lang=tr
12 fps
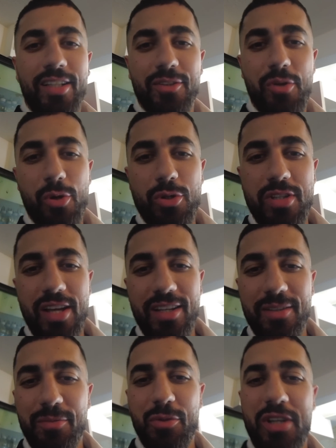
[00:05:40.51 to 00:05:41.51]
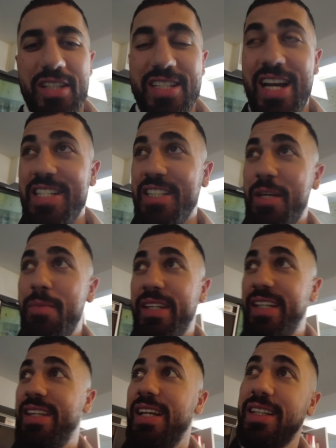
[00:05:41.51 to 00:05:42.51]
Dostlar burayı sadece kemik
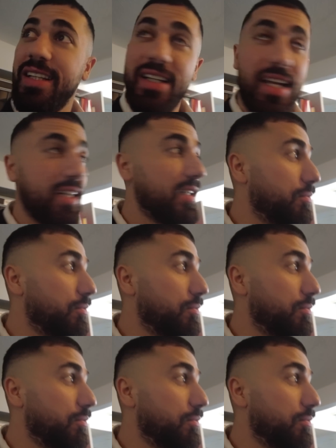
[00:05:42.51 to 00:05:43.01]
kitle hatırlar.